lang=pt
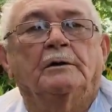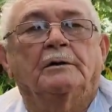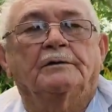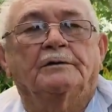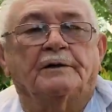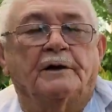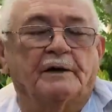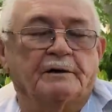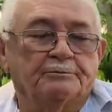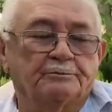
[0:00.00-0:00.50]

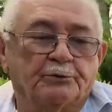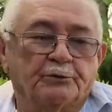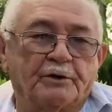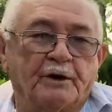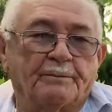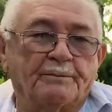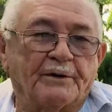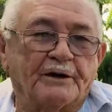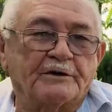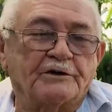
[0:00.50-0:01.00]
Se a gente
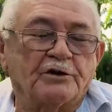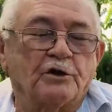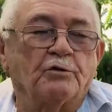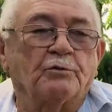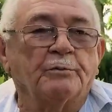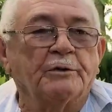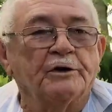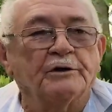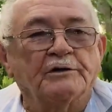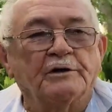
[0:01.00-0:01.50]
puder passar um
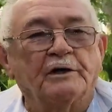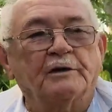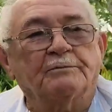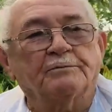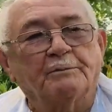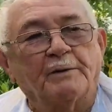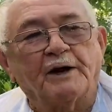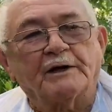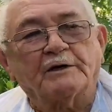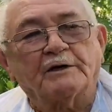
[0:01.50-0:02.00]
mês, a gente
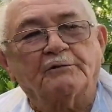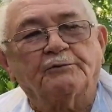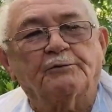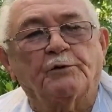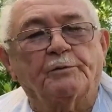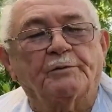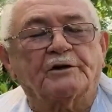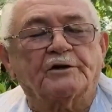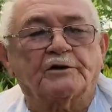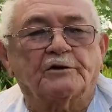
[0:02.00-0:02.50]
passa, se
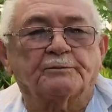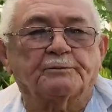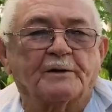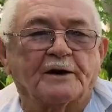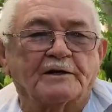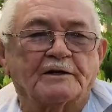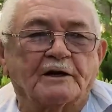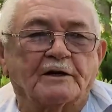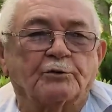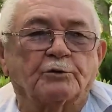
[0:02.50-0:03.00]
for preciso
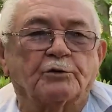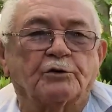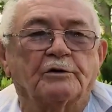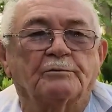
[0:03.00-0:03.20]
passar dois,